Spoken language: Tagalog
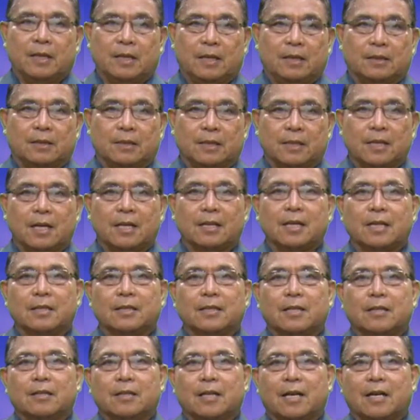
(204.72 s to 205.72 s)
at tandaan
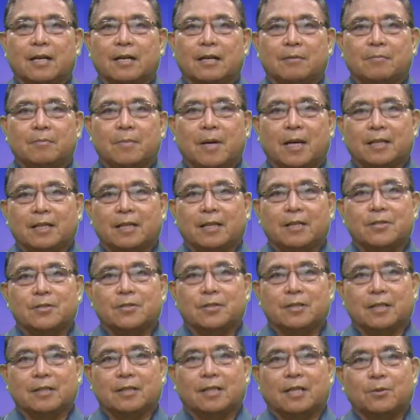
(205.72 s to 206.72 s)
natin nga, money
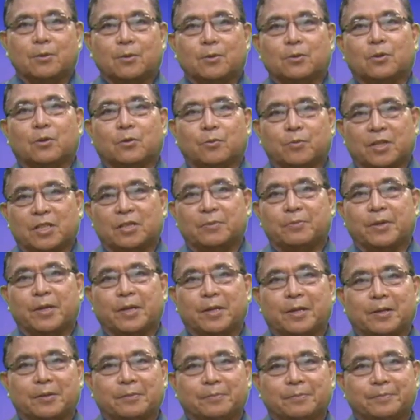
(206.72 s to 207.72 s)
is not the root of
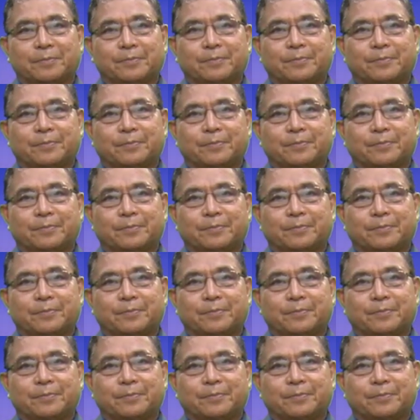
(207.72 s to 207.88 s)
evil.